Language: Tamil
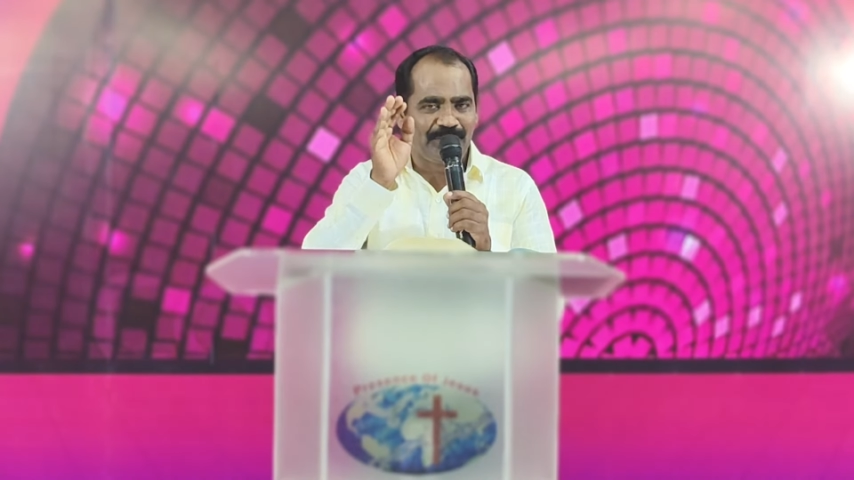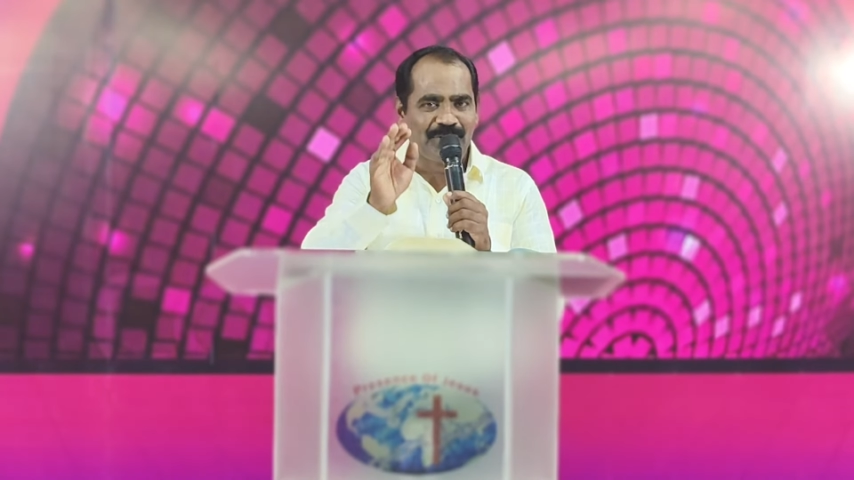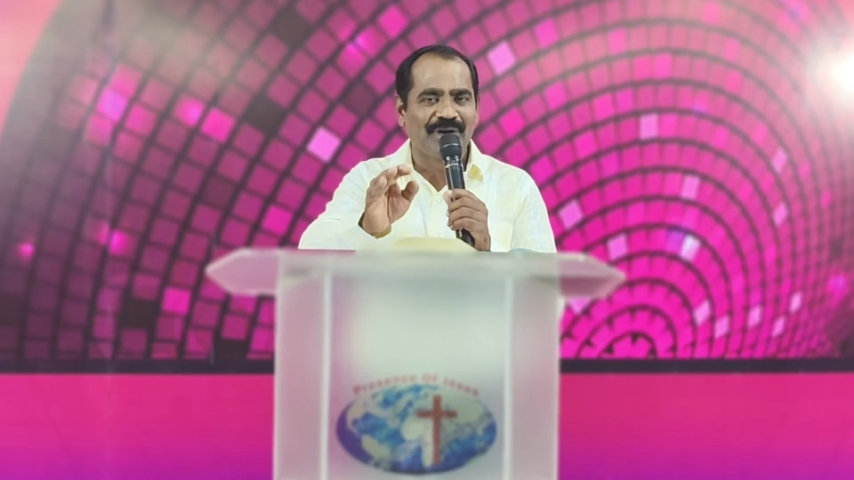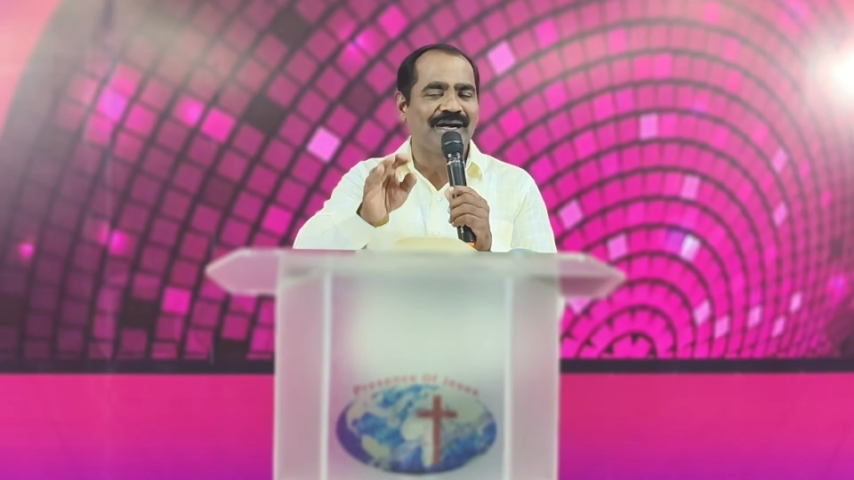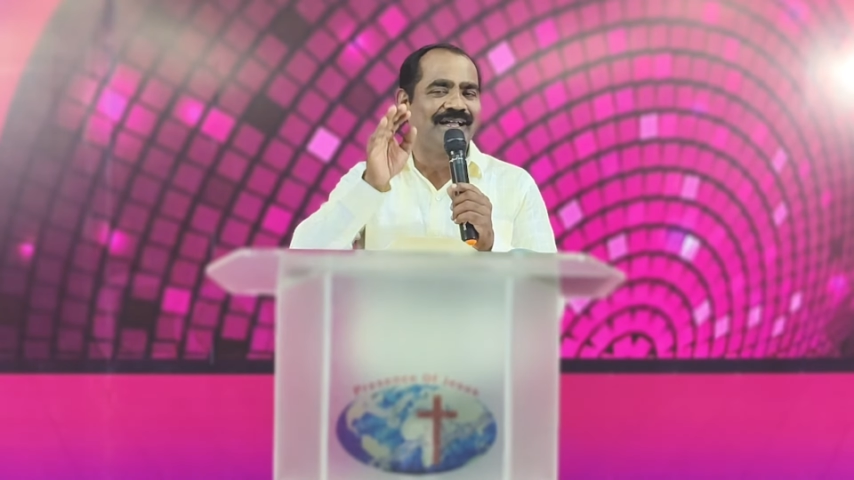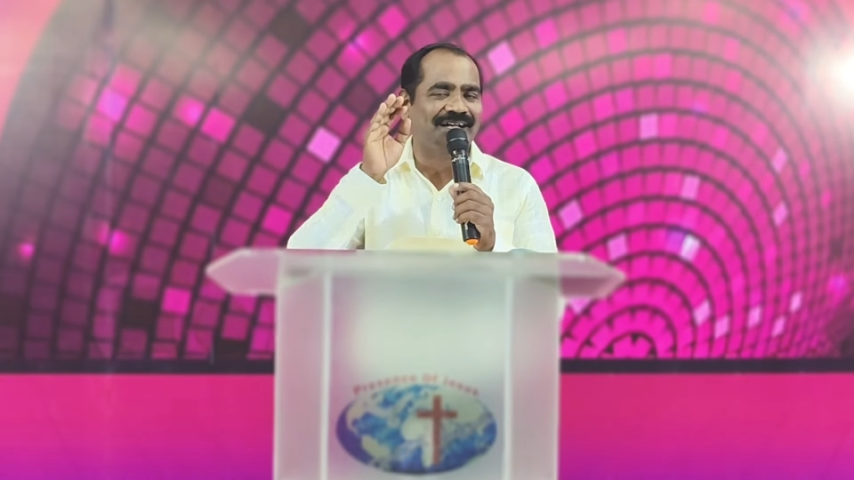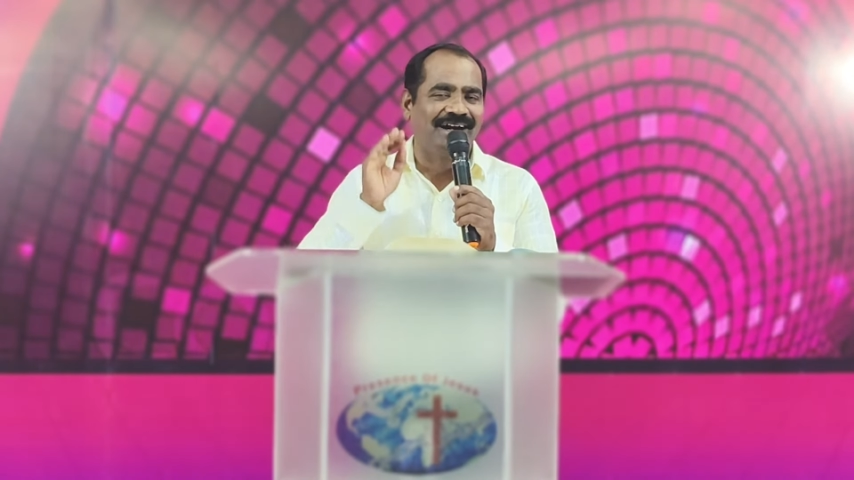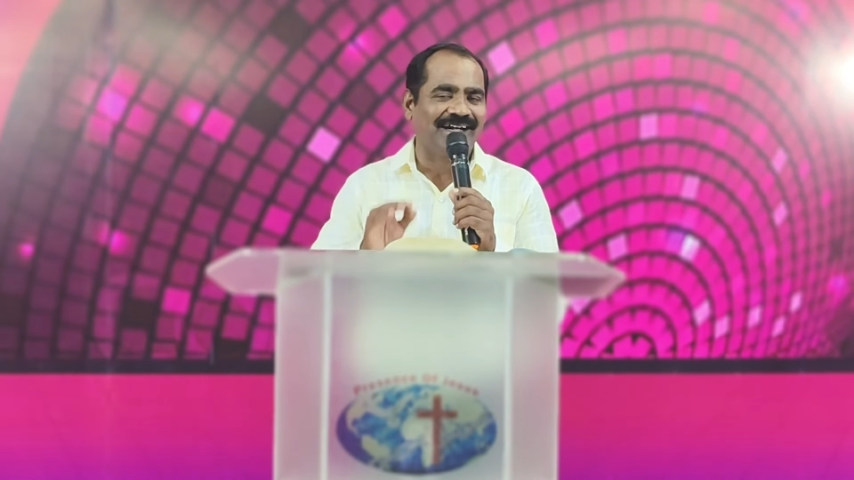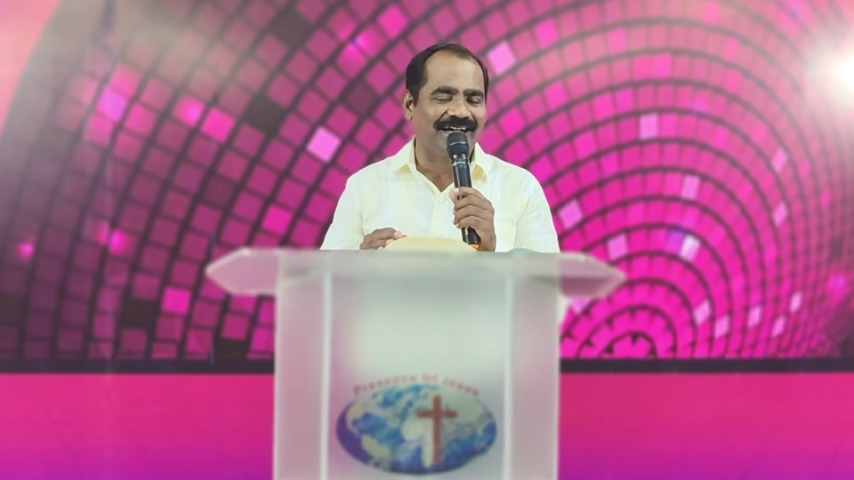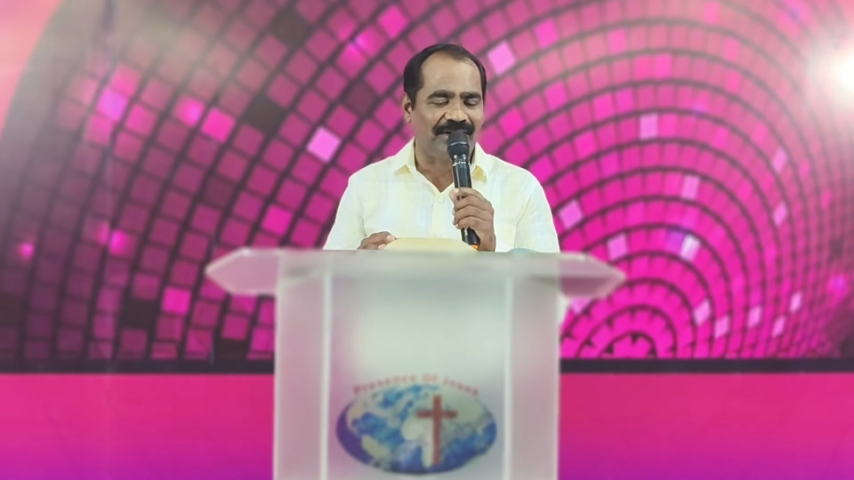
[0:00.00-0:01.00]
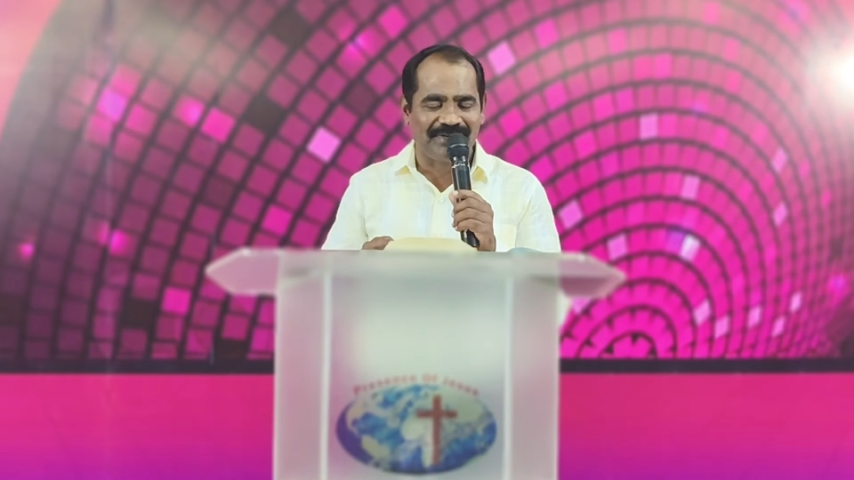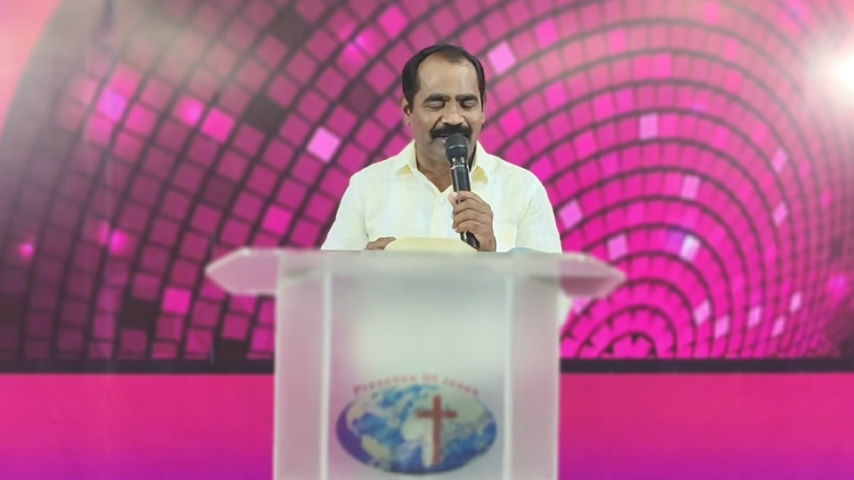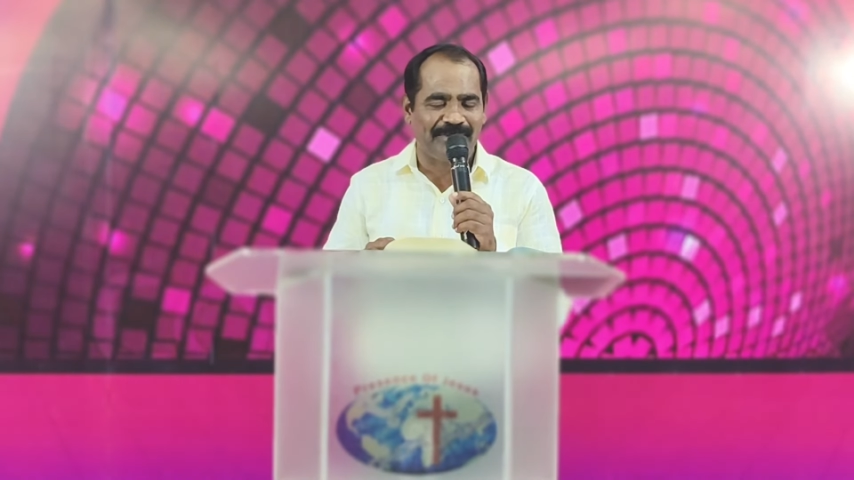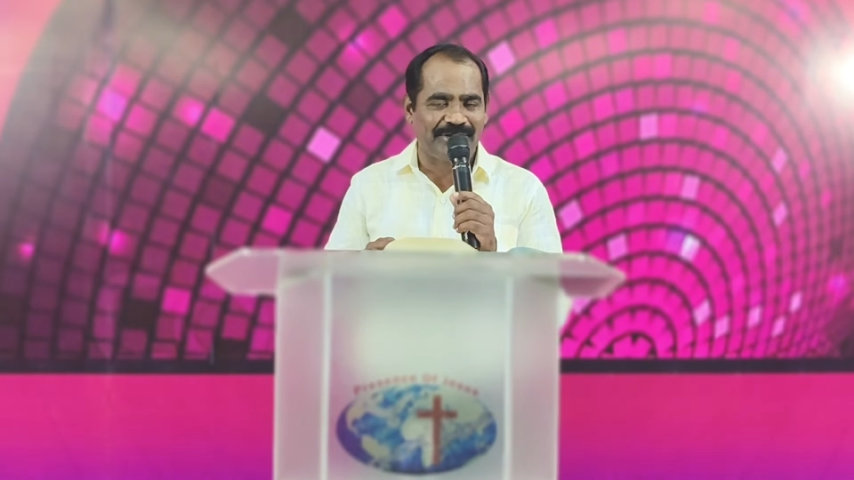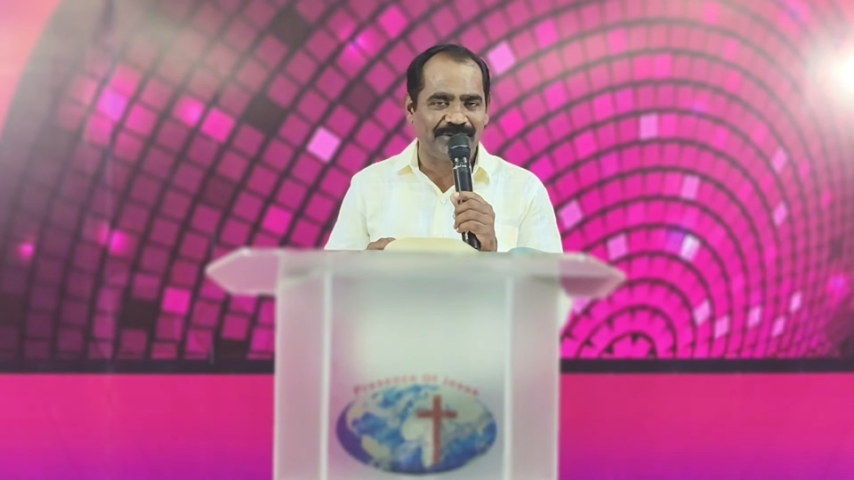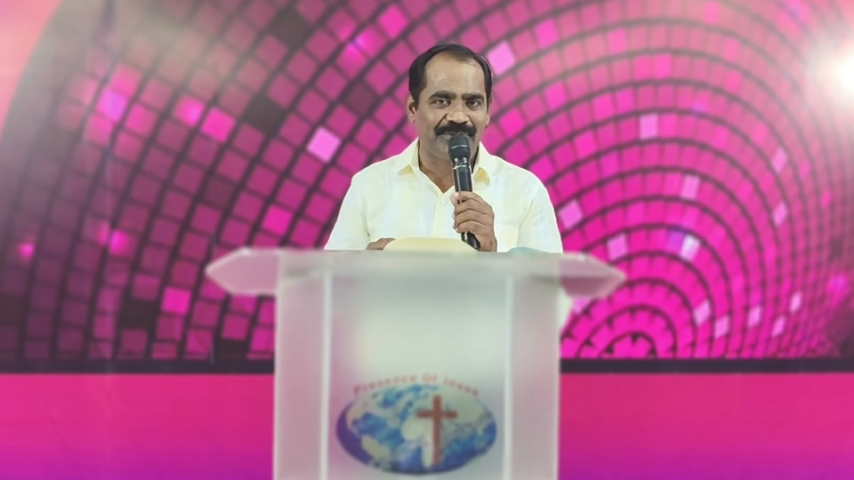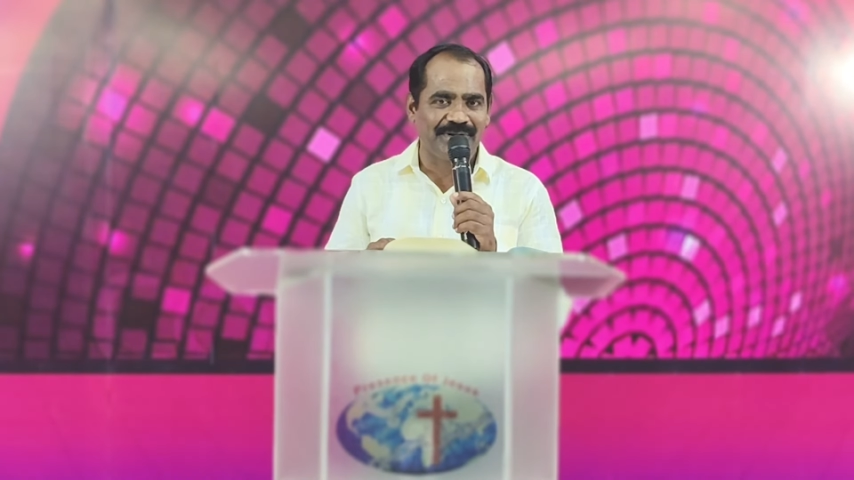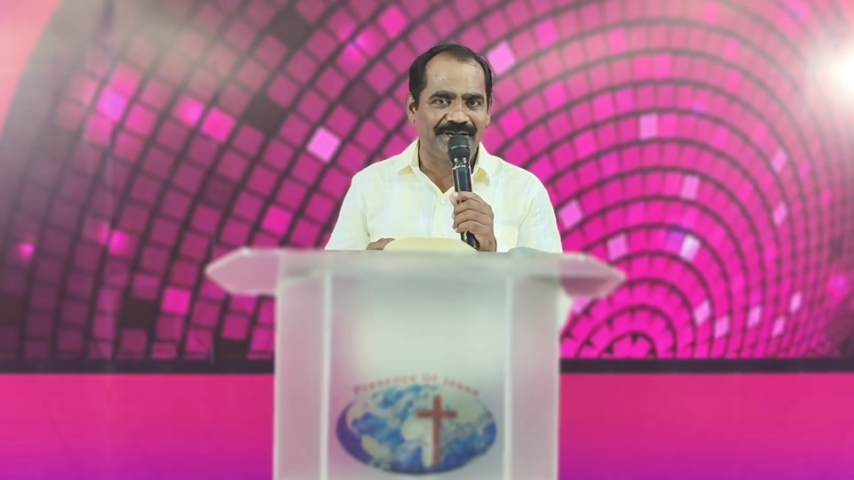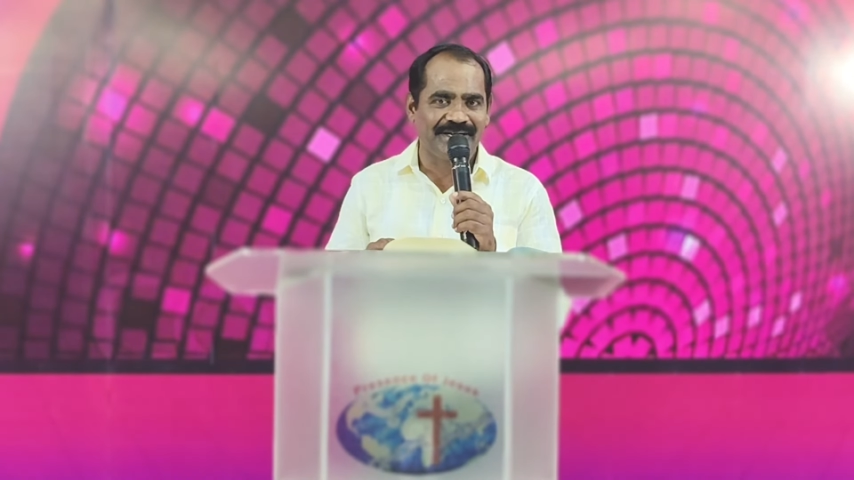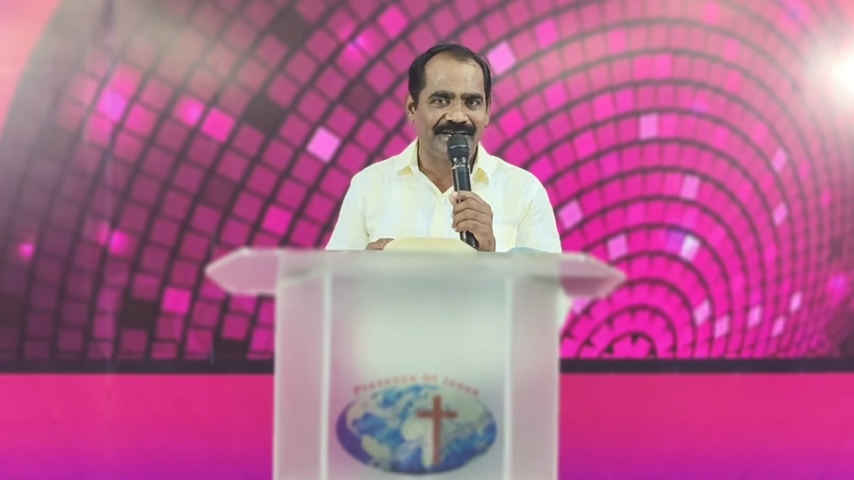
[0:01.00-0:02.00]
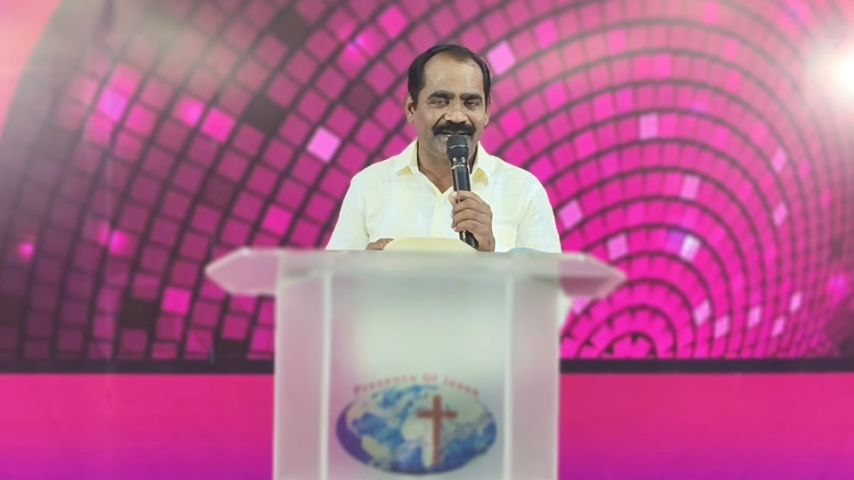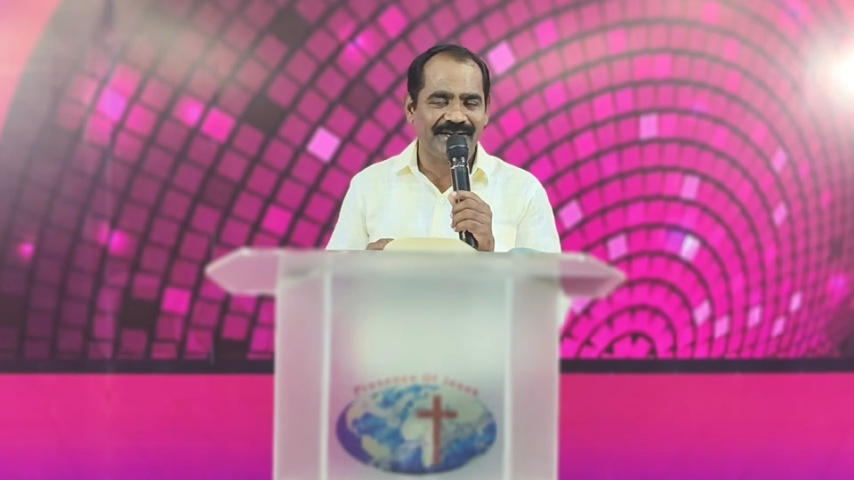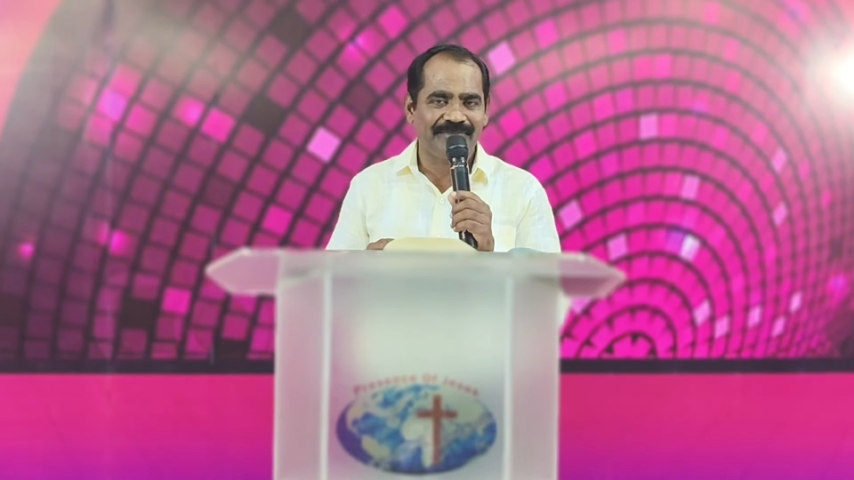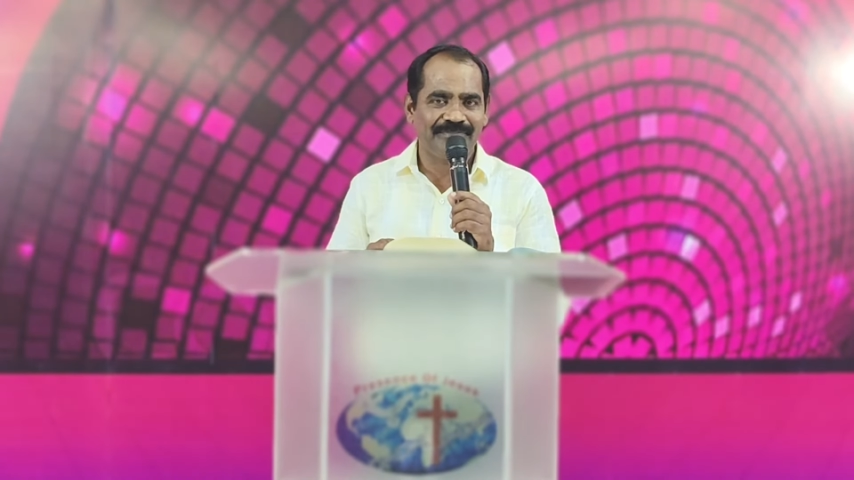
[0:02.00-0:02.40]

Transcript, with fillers: உங்களுக்காக கவலைப்பட்டு கொண்டிருக்கிறார்